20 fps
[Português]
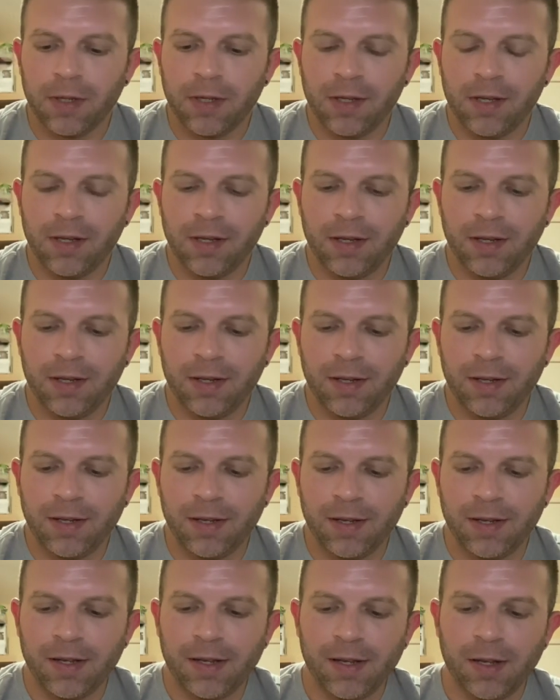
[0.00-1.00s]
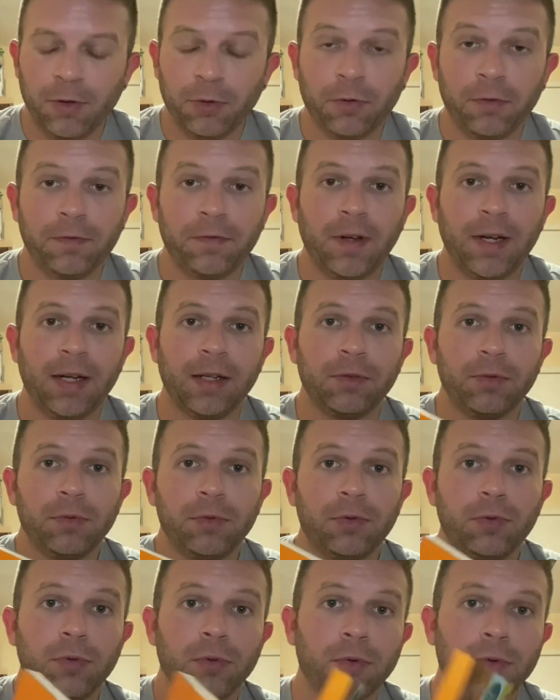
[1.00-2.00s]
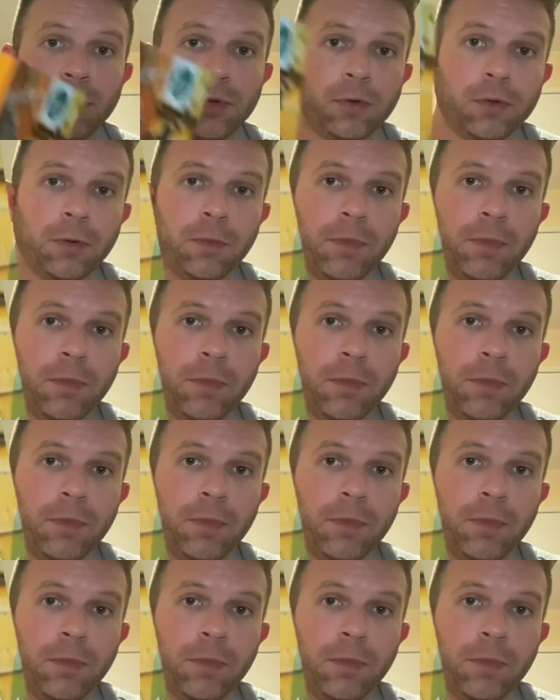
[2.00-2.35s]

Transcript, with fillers: e eu estou falando do Me